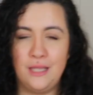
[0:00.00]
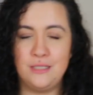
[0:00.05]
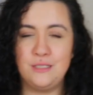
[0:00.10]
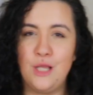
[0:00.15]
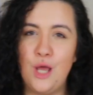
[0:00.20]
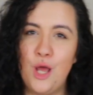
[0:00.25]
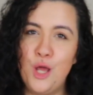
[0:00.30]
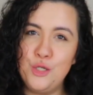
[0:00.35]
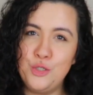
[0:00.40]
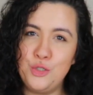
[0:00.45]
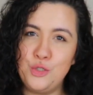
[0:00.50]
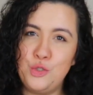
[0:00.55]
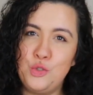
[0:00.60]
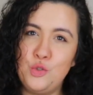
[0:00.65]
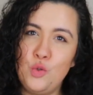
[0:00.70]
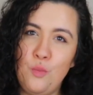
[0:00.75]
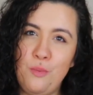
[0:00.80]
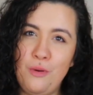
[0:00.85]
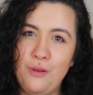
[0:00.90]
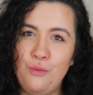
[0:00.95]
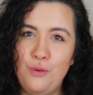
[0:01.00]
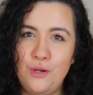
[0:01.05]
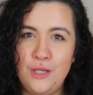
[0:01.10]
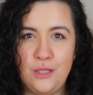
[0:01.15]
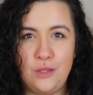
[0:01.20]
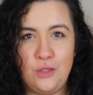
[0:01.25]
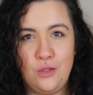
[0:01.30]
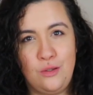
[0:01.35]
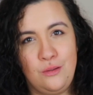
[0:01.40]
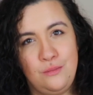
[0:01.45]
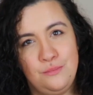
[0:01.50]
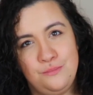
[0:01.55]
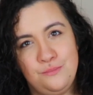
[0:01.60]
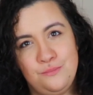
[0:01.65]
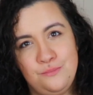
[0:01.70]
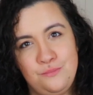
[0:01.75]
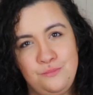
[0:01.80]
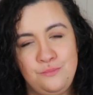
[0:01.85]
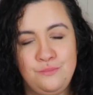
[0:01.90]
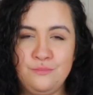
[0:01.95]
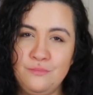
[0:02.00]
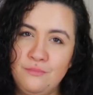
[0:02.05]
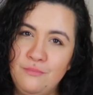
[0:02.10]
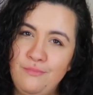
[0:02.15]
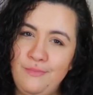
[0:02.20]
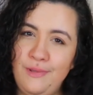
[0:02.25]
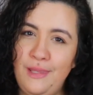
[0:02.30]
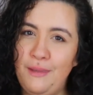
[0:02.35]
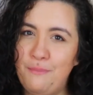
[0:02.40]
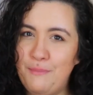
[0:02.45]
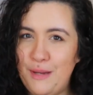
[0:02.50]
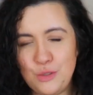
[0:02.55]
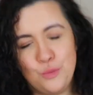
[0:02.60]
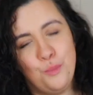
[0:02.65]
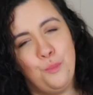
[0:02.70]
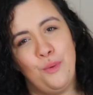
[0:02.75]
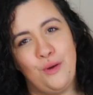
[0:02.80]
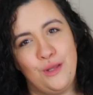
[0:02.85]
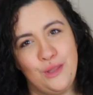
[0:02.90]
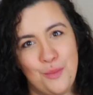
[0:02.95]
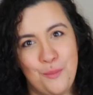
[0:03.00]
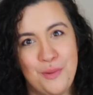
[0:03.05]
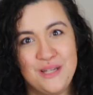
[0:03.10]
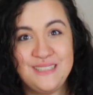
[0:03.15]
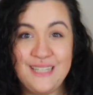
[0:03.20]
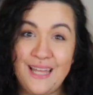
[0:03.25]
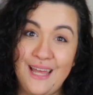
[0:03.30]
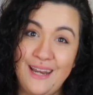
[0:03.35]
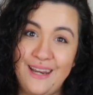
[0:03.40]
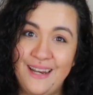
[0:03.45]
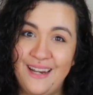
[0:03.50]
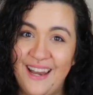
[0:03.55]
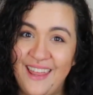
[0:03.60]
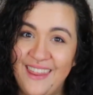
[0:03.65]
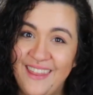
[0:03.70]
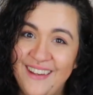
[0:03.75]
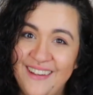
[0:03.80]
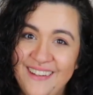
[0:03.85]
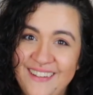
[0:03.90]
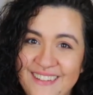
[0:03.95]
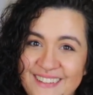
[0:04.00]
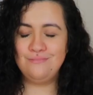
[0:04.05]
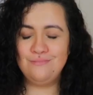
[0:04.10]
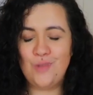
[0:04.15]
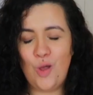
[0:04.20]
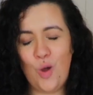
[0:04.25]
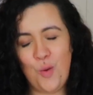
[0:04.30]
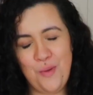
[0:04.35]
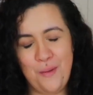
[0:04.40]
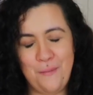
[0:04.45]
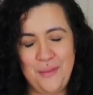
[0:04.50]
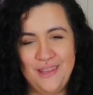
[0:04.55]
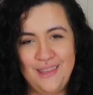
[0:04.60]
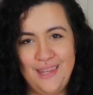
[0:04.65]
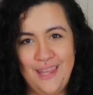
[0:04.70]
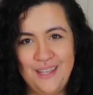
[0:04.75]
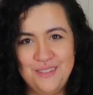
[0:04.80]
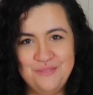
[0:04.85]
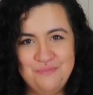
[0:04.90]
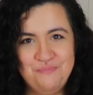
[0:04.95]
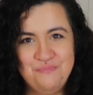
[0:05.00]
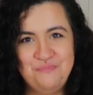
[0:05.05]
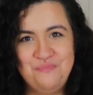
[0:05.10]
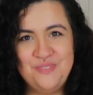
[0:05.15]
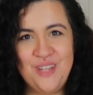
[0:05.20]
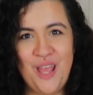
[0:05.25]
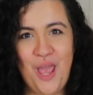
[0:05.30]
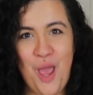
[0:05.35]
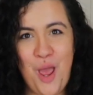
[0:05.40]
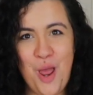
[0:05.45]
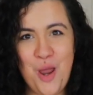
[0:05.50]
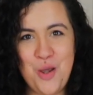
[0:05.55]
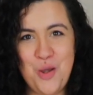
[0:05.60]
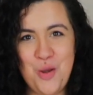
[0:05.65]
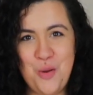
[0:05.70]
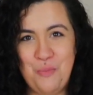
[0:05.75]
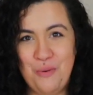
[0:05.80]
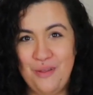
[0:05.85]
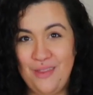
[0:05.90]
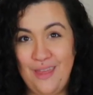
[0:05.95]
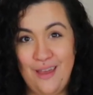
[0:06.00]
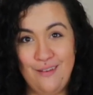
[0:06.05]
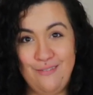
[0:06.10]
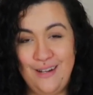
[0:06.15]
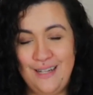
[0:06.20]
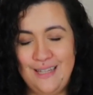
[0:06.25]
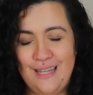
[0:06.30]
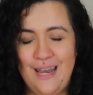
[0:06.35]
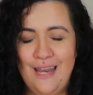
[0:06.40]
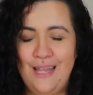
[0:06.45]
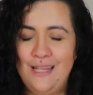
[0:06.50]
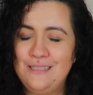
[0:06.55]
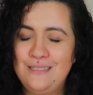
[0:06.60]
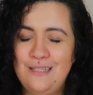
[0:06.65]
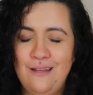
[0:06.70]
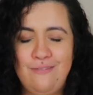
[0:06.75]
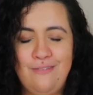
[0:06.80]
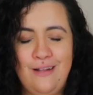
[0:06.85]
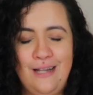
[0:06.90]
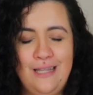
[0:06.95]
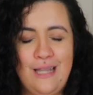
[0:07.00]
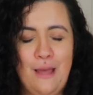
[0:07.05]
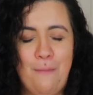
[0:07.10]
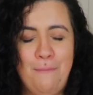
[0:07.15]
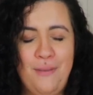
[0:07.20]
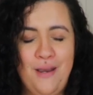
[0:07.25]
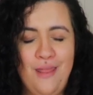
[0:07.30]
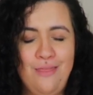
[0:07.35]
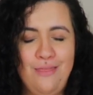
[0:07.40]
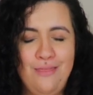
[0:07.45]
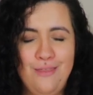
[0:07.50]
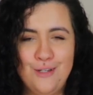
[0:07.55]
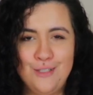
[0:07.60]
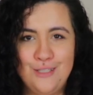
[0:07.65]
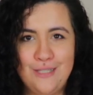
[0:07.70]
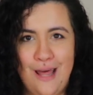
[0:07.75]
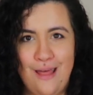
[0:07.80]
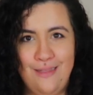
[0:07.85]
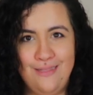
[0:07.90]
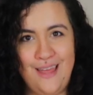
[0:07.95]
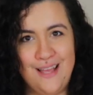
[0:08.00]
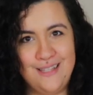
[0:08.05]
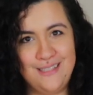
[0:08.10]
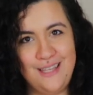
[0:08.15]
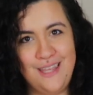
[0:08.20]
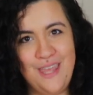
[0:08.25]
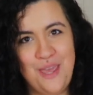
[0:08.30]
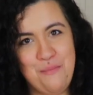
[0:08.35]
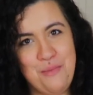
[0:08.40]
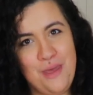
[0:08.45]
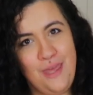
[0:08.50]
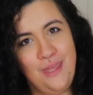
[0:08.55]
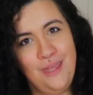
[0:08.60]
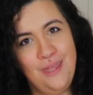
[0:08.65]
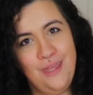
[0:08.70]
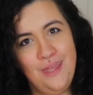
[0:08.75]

es súper bonito y vas un poquito más arreglada obviamente no podía faltar esta falda preciosa de H&M